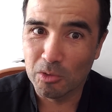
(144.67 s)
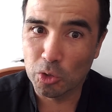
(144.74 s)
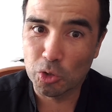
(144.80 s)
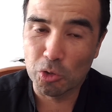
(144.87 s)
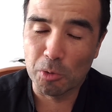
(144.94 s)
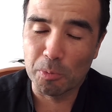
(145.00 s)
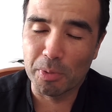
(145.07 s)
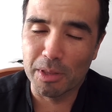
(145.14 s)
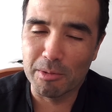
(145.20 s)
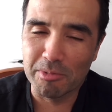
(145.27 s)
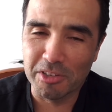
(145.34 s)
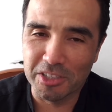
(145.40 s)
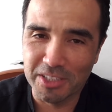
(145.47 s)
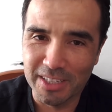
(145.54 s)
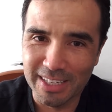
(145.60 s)
nosotros
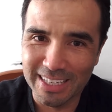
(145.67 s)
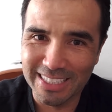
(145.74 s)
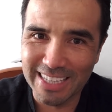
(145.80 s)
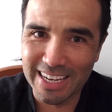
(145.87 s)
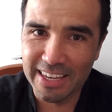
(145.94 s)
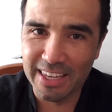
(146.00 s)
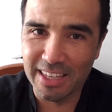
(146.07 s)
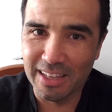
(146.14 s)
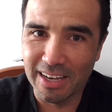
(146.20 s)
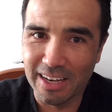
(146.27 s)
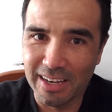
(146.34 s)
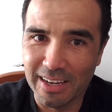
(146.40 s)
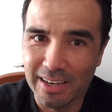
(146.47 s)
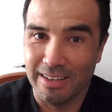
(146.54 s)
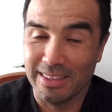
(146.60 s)
podemos decir que Jay
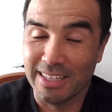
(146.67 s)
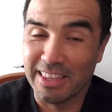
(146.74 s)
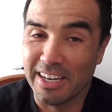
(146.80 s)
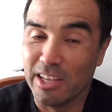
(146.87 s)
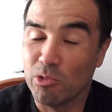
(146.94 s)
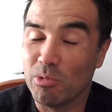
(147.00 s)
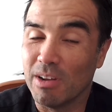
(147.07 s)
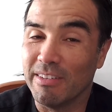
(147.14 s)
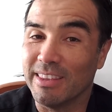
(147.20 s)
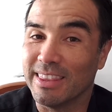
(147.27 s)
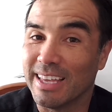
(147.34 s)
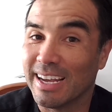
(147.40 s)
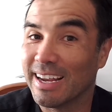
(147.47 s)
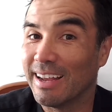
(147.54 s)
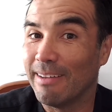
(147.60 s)
Hindley está teniendo una
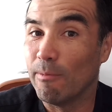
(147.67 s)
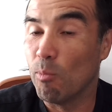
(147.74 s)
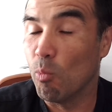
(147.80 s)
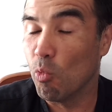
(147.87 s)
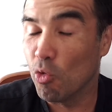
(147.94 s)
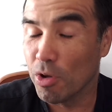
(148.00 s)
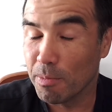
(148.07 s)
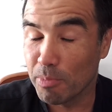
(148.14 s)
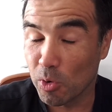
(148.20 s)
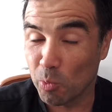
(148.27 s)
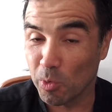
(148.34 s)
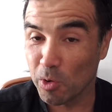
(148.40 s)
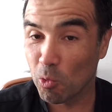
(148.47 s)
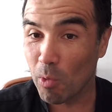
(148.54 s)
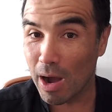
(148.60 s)
ventaja muy pero
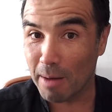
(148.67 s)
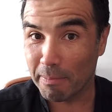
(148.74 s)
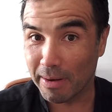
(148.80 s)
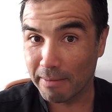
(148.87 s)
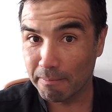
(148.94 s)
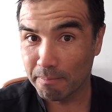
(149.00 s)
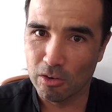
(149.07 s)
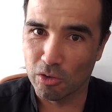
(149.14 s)
muy guapa